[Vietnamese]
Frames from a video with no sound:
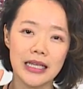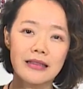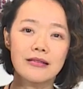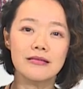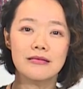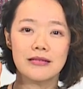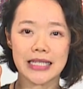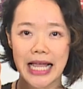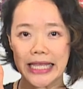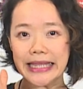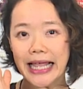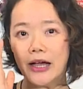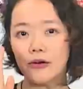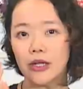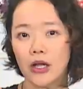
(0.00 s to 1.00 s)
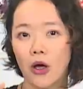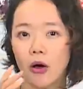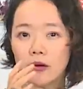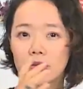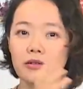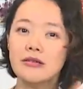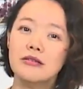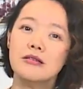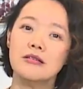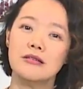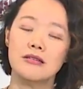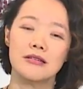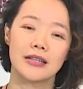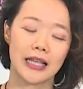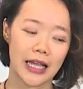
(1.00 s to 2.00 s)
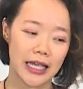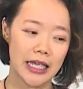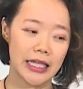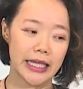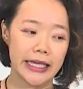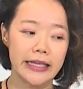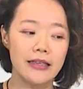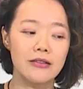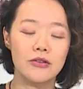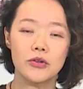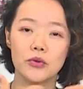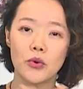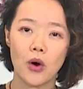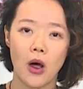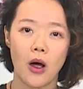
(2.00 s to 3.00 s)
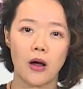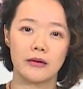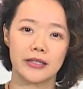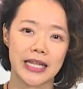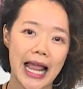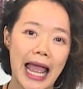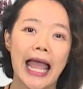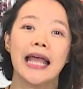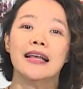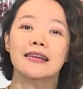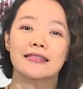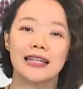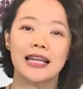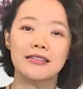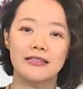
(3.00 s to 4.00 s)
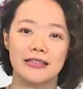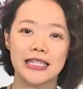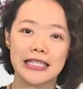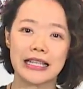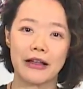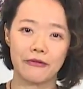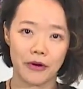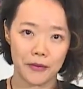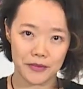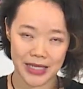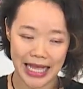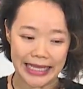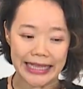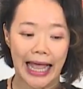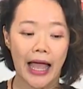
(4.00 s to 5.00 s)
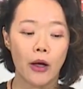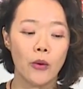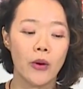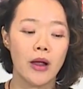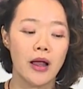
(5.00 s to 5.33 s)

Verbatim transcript: ý tưởng sáng tạo để họ đưa cái ý tưởng của họ ra những cái sản phẩm sáng tạo.